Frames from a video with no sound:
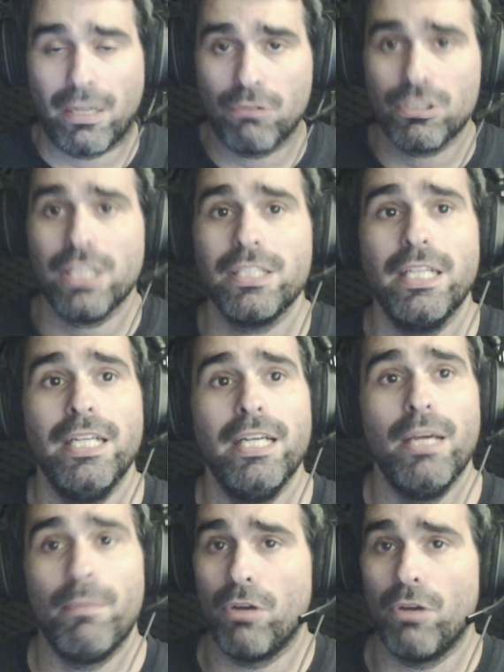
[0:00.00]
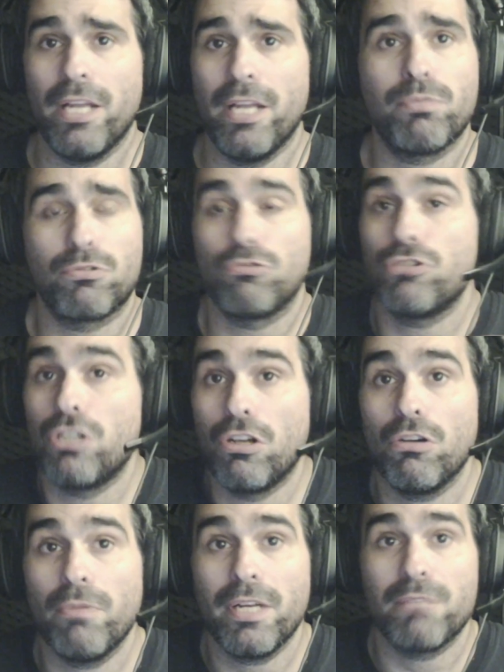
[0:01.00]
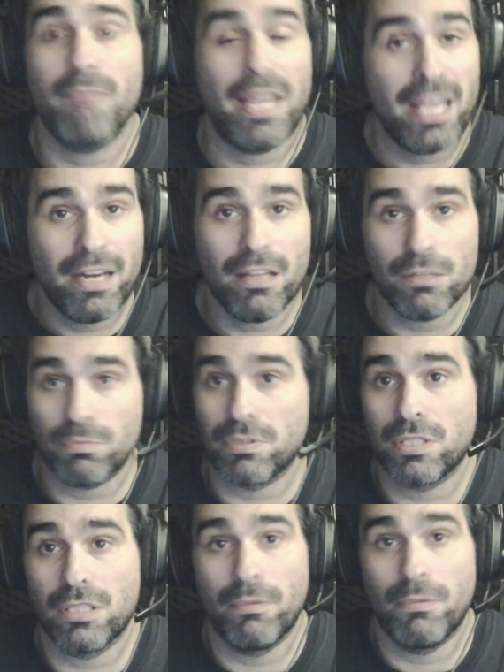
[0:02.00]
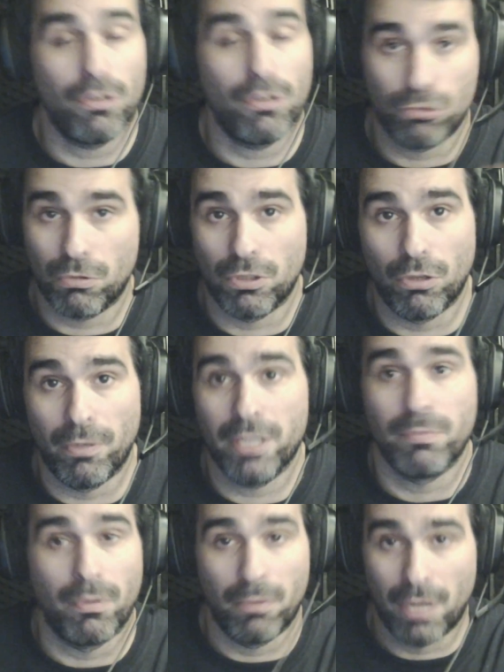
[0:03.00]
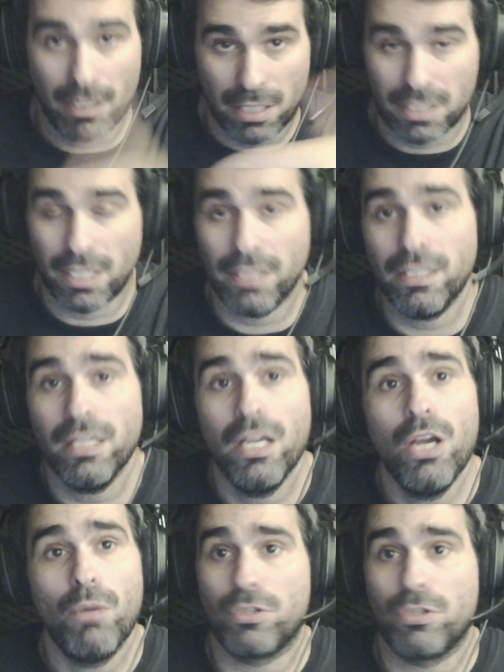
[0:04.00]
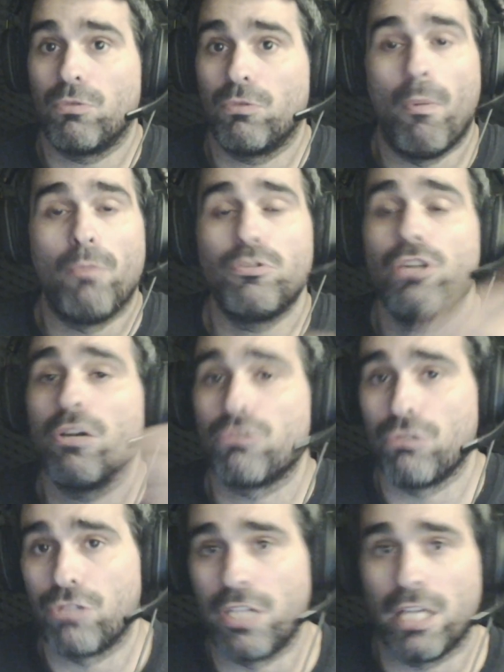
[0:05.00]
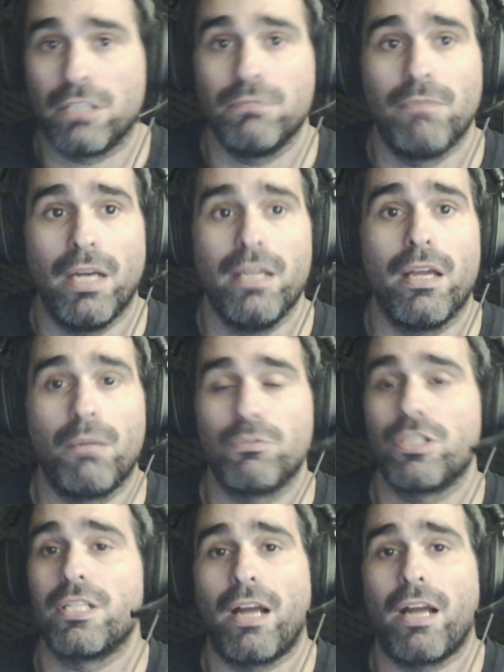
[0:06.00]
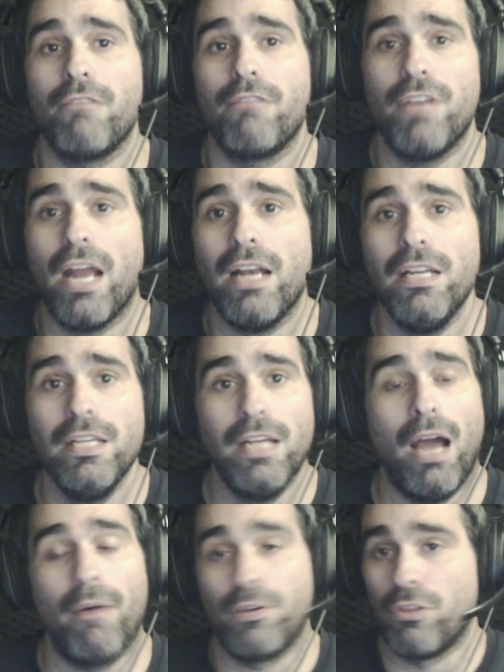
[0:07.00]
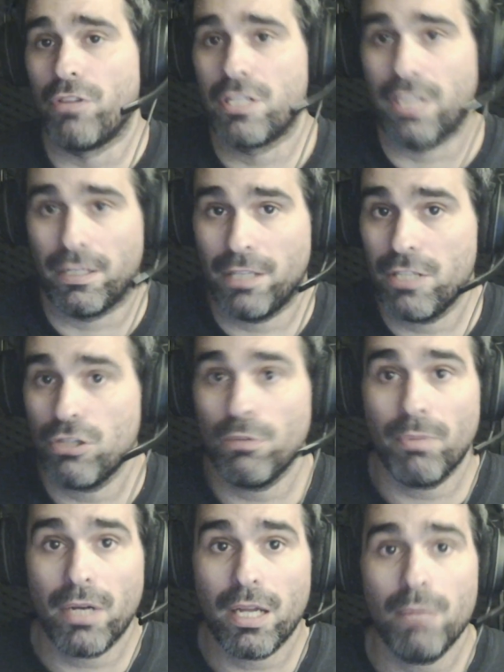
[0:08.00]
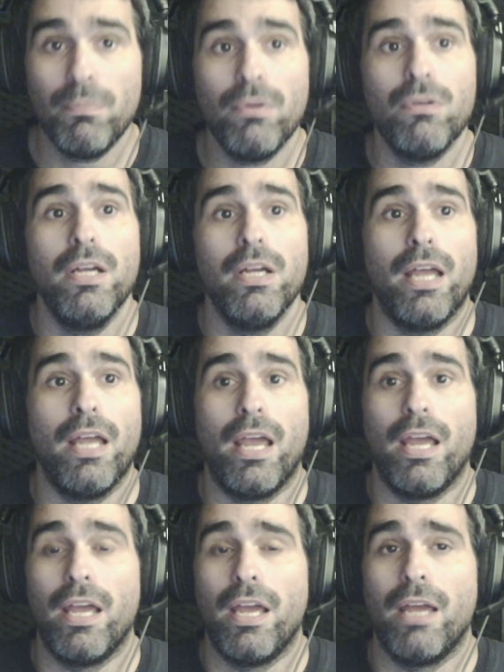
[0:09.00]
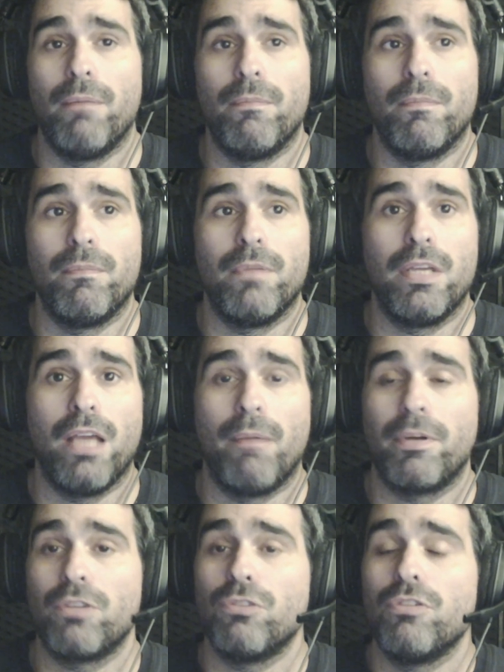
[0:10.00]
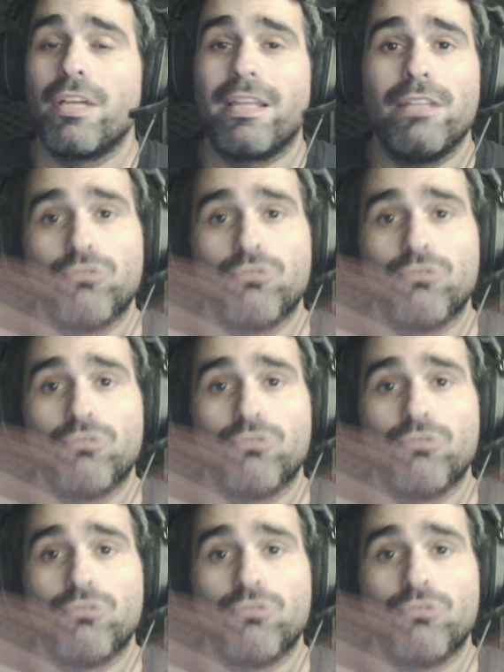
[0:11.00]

cosas, pero lo veréis, pues si no lo veréis mañana, después de este vídeo, que no sé cuándo lo veréis, pero bueno, al día siguiente, pues como mucho a los dos días, ¿vale? Y haremos ese ranking final, a ver dónde está Tresor, por ejemplo, em, y a ver dónde quedan